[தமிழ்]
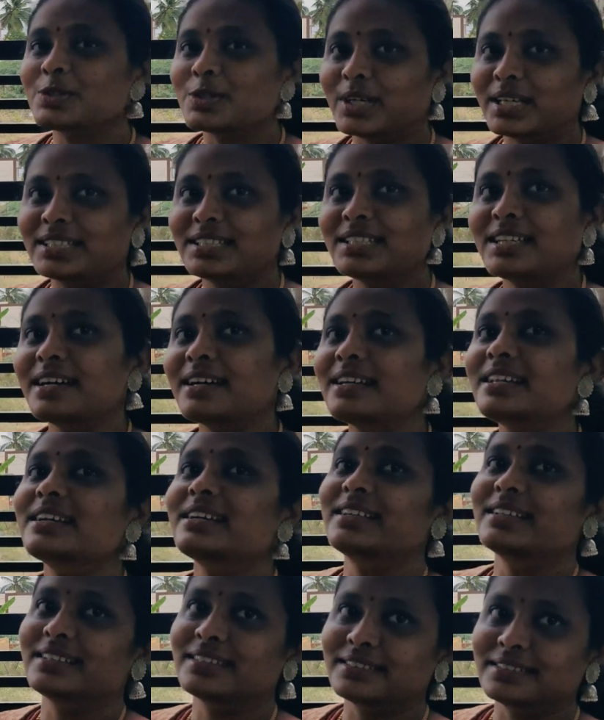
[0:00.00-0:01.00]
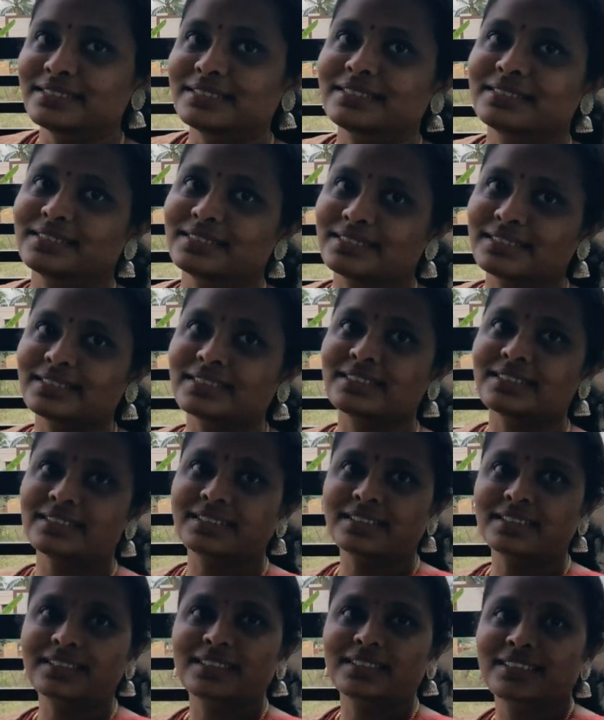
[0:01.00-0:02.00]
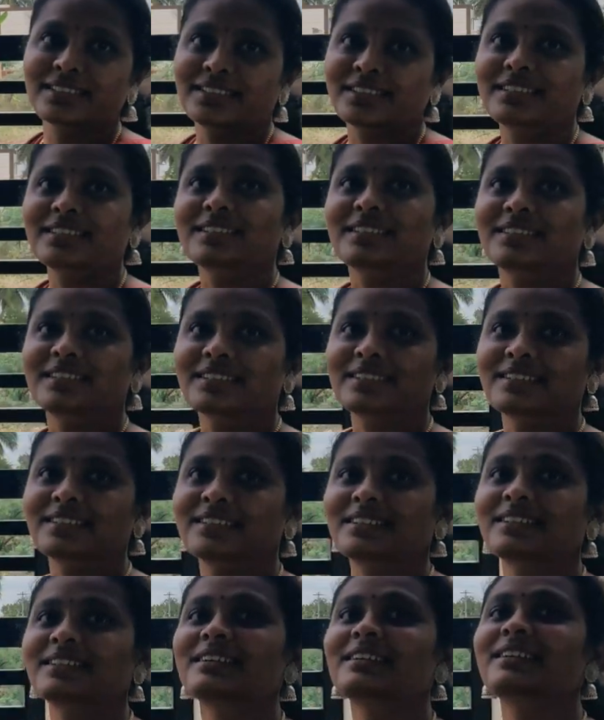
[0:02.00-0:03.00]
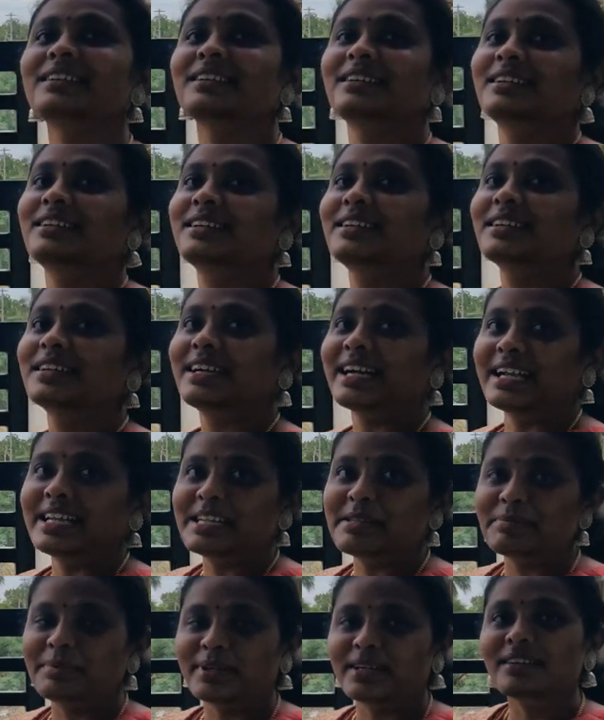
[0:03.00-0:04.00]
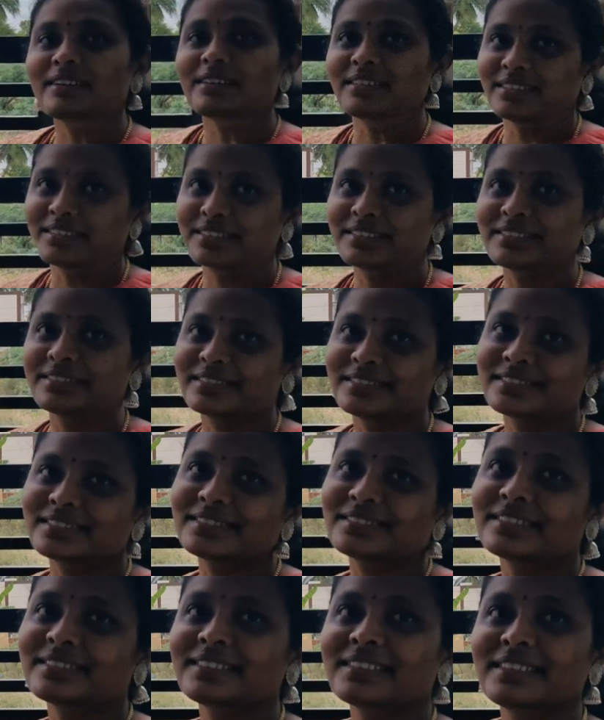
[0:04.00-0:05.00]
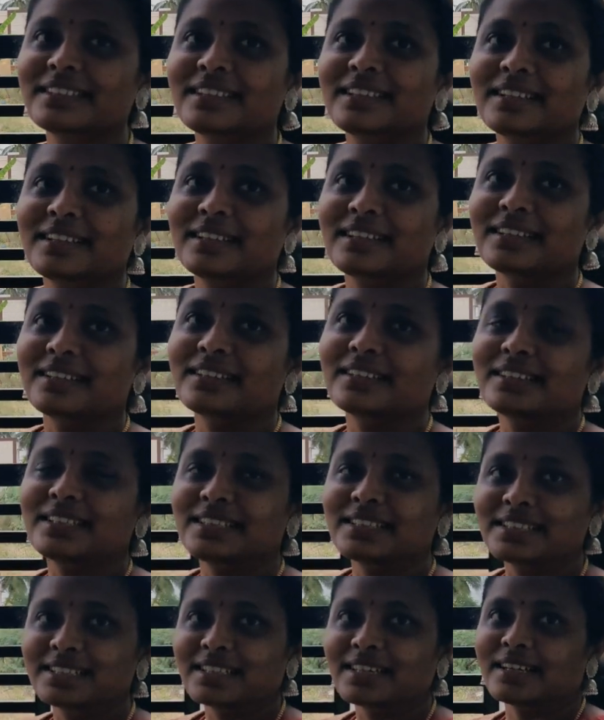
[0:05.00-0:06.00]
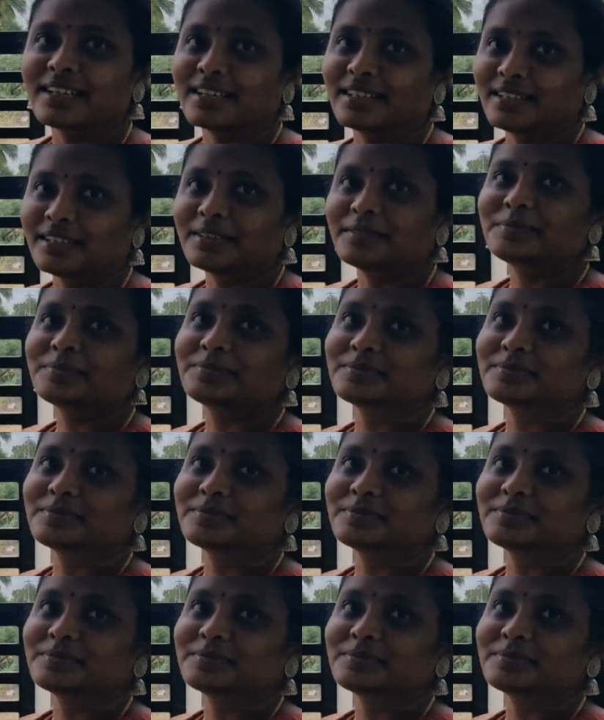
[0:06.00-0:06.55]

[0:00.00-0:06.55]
மறைமுகமா வந்துட்டு நம்மளும் அந்த ட்ராப்ல விழுந்துடக்கூடாது அப்படிங்கிற ஒரு அவேர்னஸ் கொடுக்குற